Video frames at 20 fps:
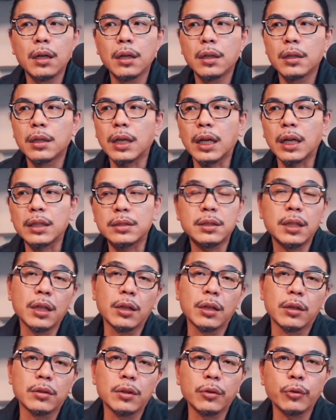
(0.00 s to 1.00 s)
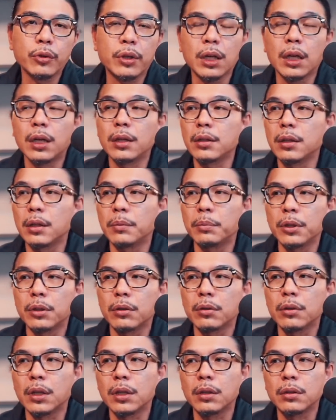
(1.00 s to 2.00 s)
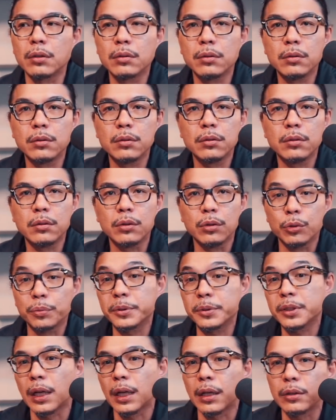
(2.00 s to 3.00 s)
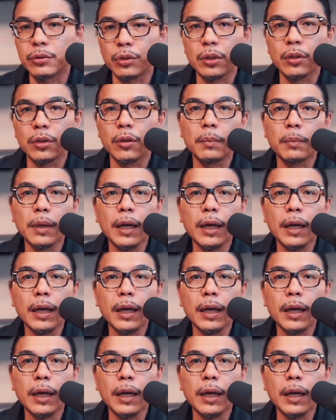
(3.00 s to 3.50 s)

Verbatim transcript: 那卡斯蒂奥因为它里面有点有罗布斯塔血统嘛，